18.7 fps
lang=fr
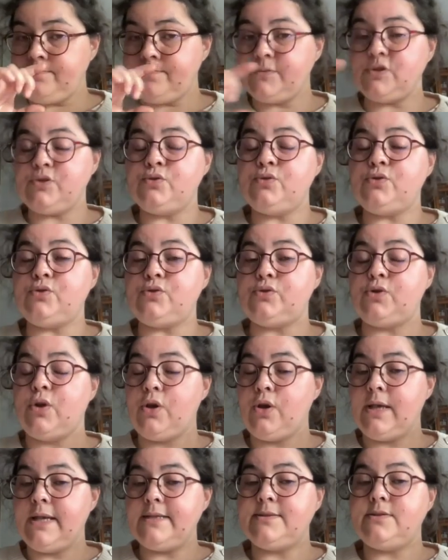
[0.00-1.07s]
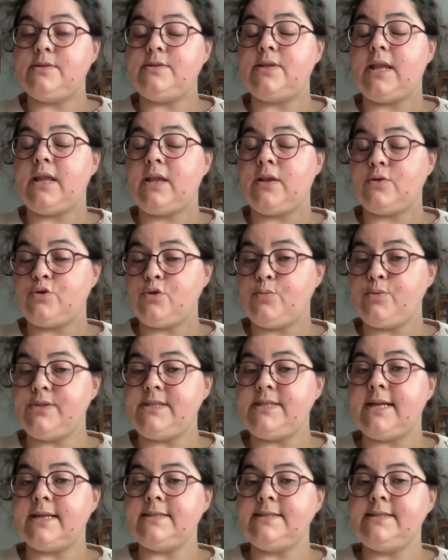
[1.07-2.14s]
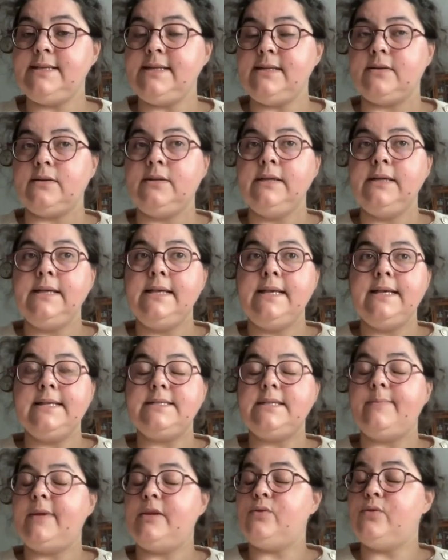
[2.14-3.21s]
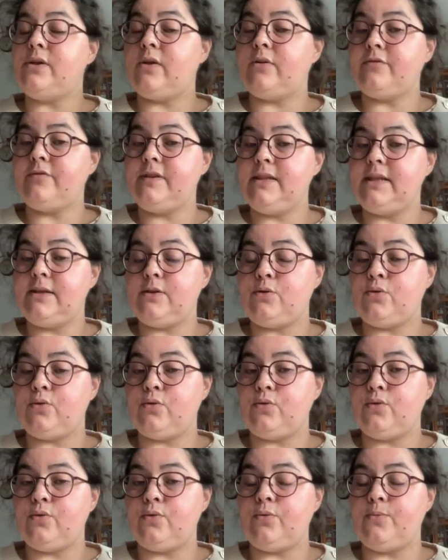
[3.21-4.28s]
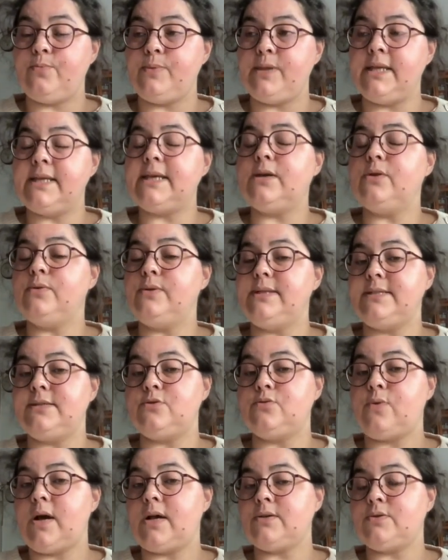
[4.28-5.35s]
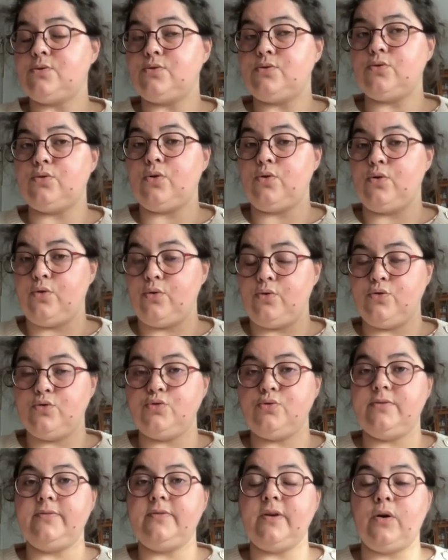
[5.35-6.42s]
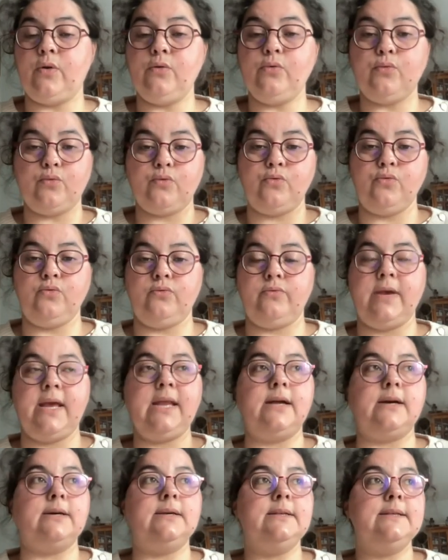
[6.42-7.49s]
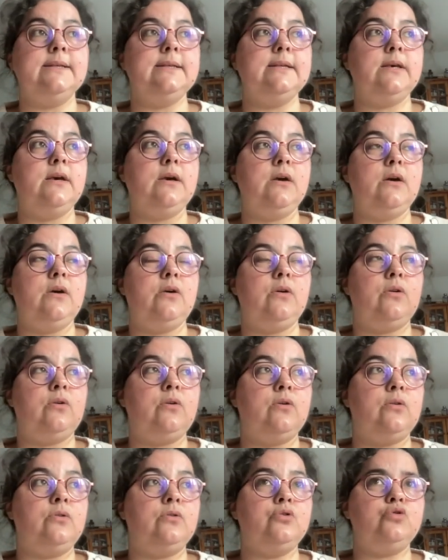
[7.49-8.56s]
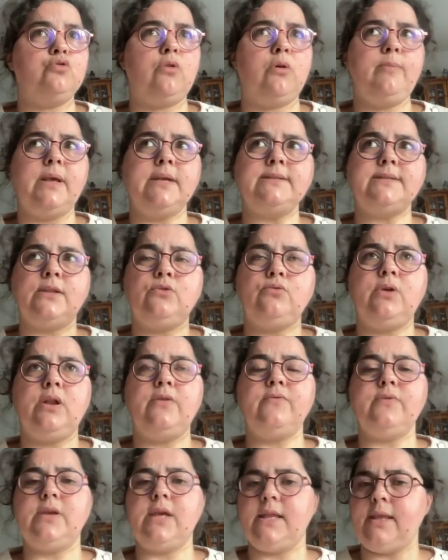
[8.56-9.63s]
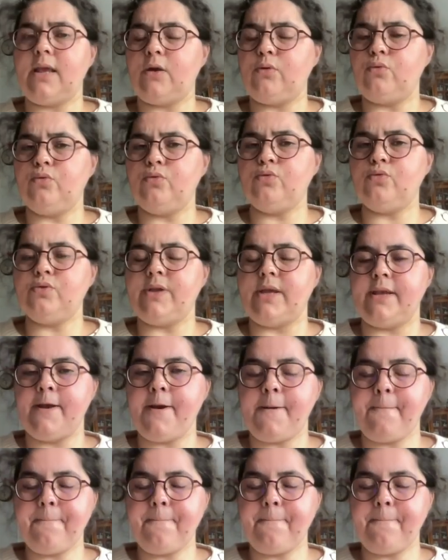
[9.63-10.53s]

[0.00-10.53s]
juste ce, petit article, ça m'a donné envie d'écrire une histoire sur le juif errant, donc une nouvelle. je crois bien que cette nouvelle avait gagné un concours d'ailleurs.